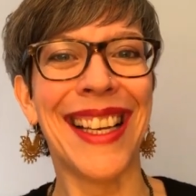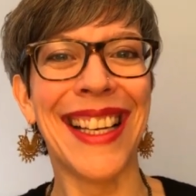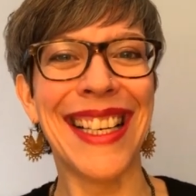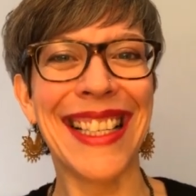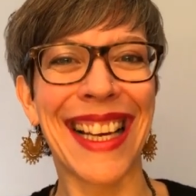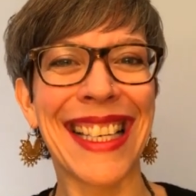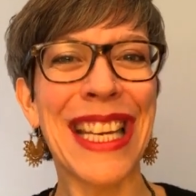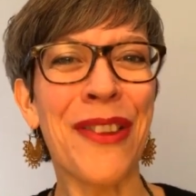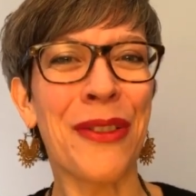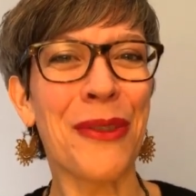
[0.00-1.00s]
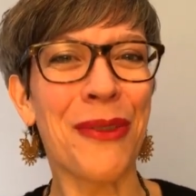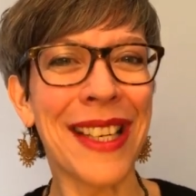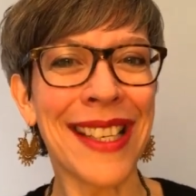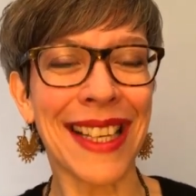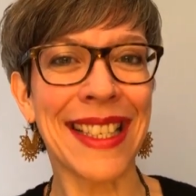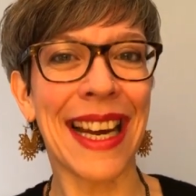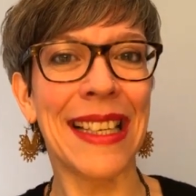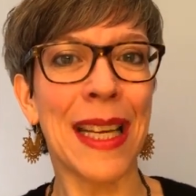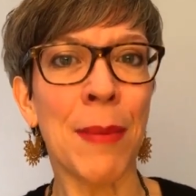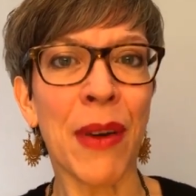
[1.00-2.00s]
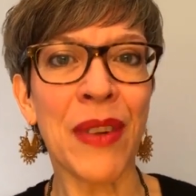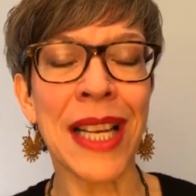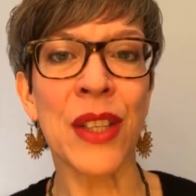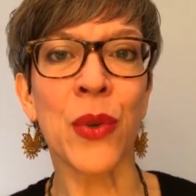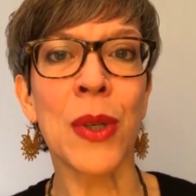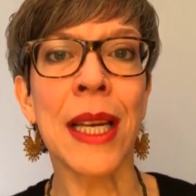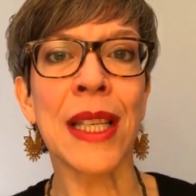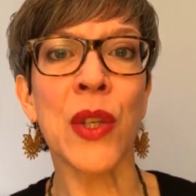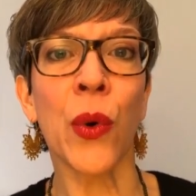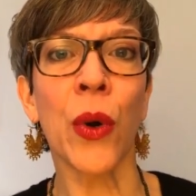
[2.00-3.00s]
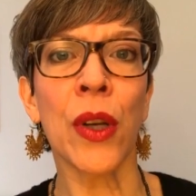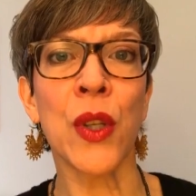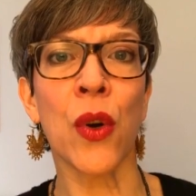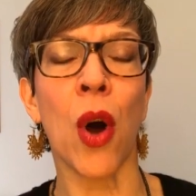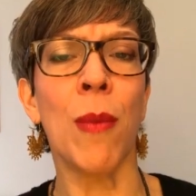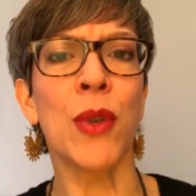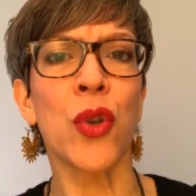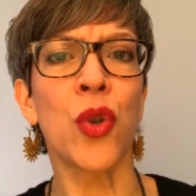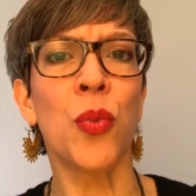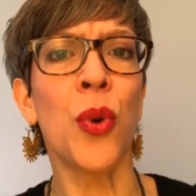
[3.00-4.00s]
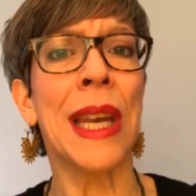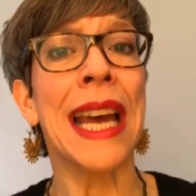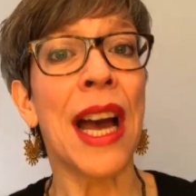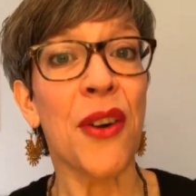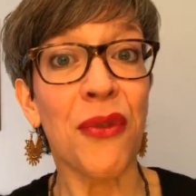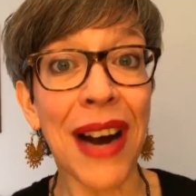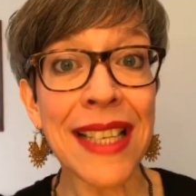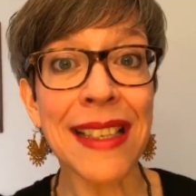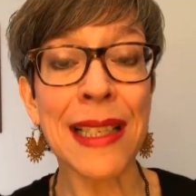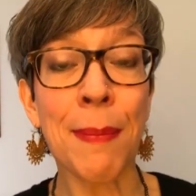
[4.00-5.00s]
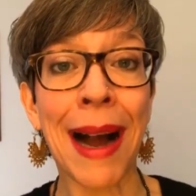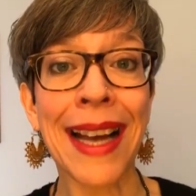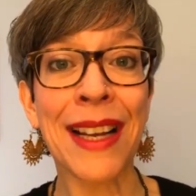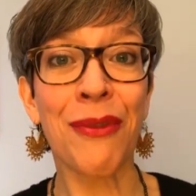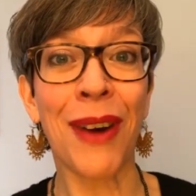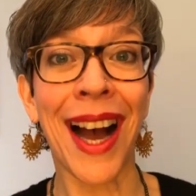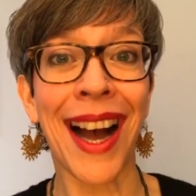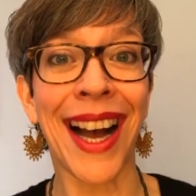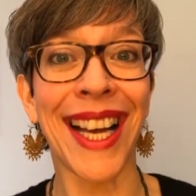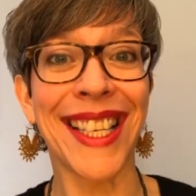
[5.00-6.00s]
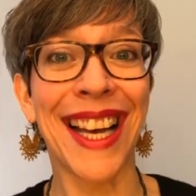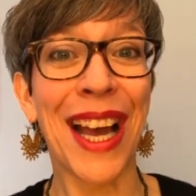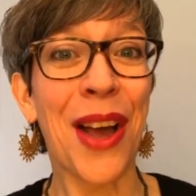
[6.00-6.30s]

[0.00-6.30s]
in dieser tiefen Winterzeit immer wieder zu dir zurückzukommen und zu spüren, was ist meine Wahrheit?